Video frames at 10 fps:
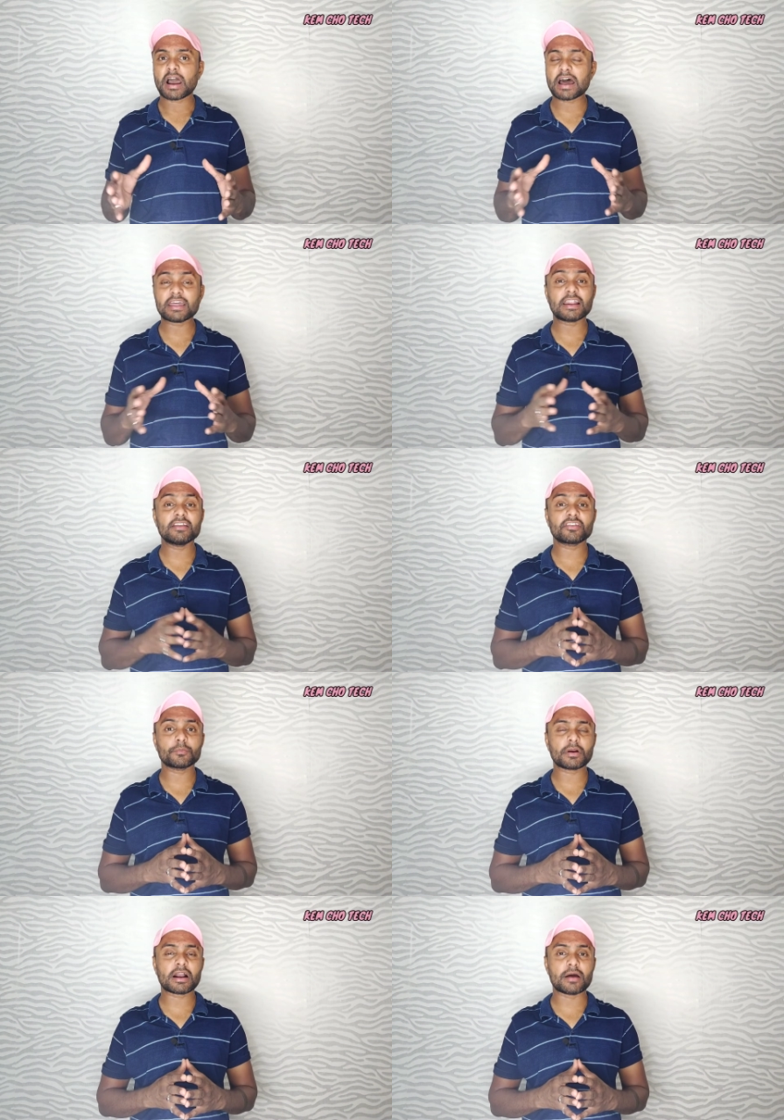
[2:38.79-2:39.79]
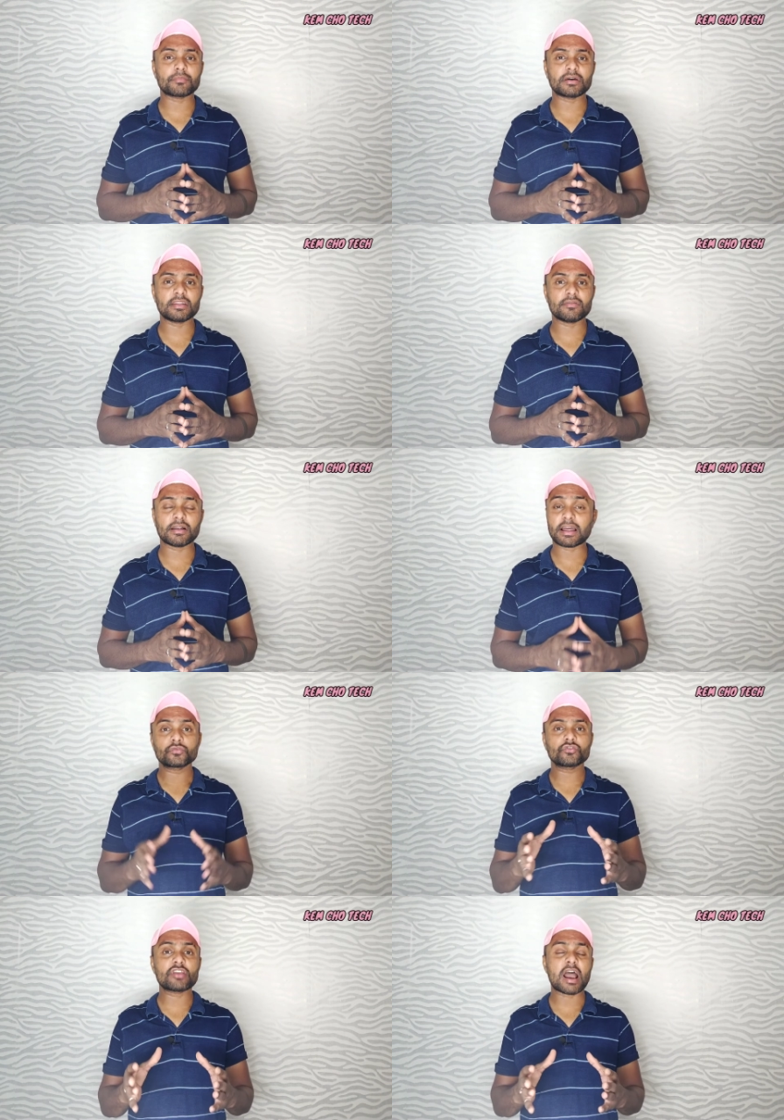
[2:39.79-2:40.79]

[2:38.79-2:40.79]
आर एडिशन पर काम करने वाला है तो